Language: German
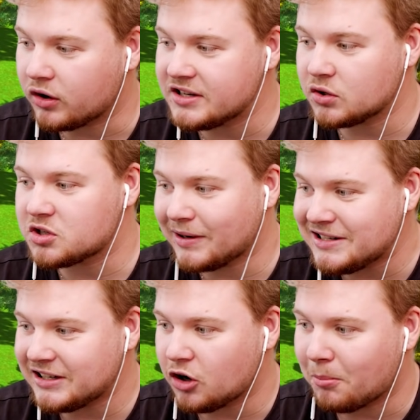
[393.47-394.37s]
Kong ist. Und zwar
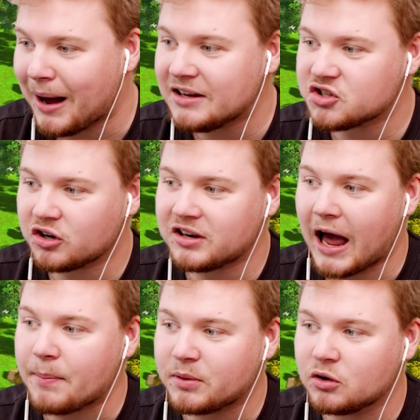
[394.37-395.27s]
nicht den normalen, sondern
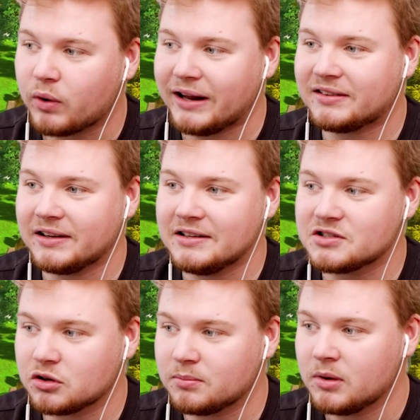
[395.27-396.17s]
der Upgrade in
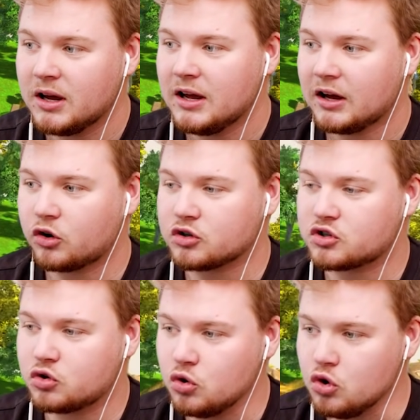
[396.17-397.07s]
so einem
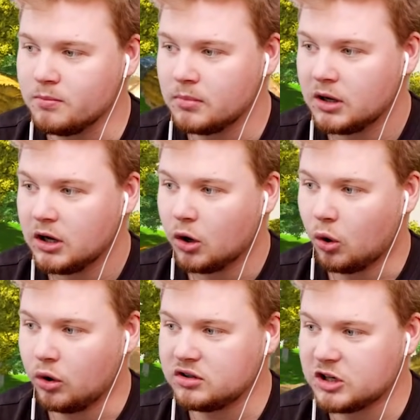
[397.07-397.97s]
Kostüm.
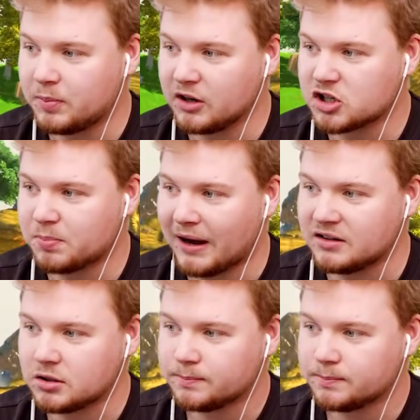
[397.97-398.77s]
Und ich bin gespannt.